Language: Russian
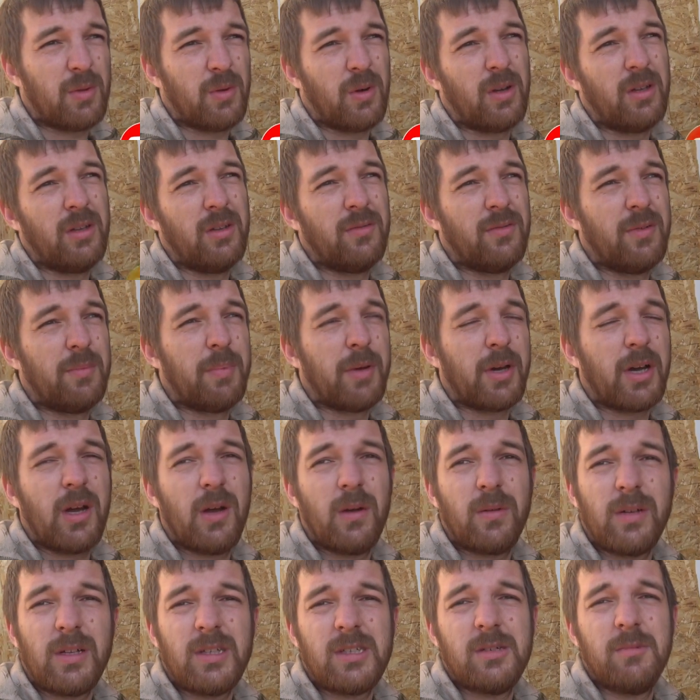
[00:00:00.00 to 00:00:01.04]
то они
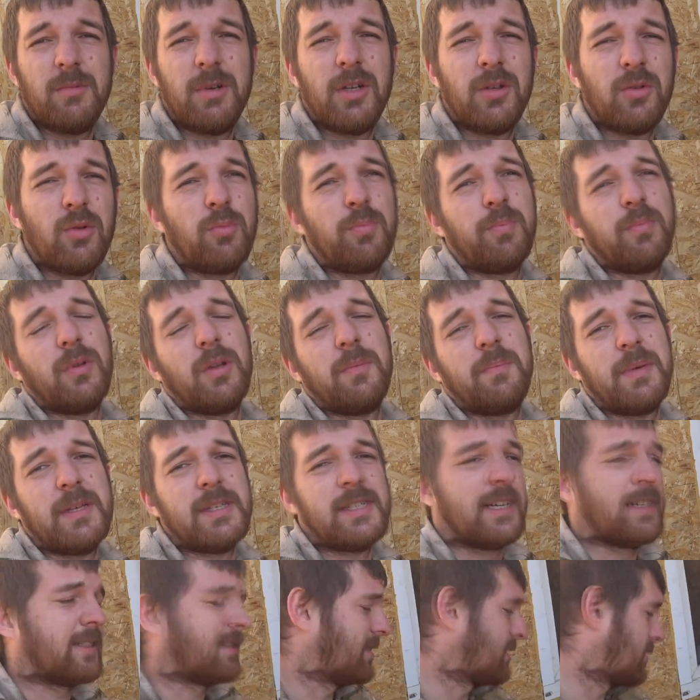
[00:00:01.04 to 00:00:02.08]
выпирают от земли ну, на
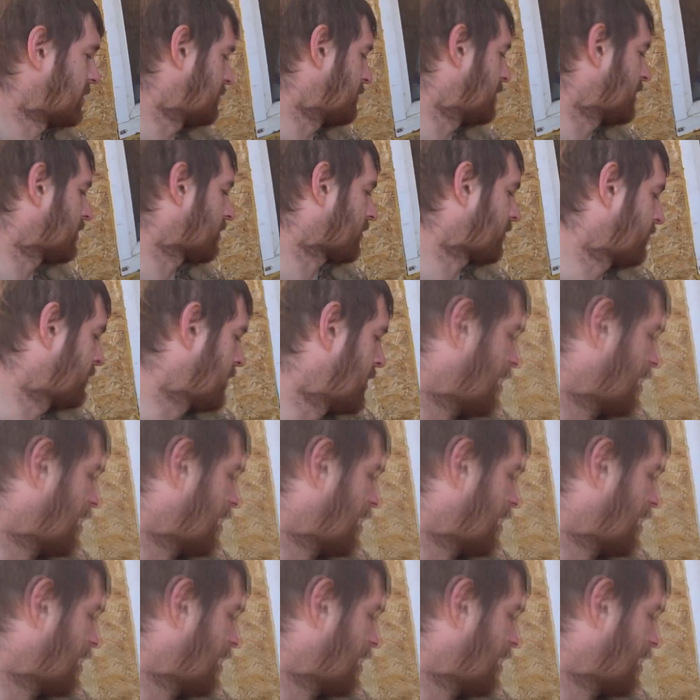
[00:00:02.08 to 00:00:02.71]
50 сантиметров.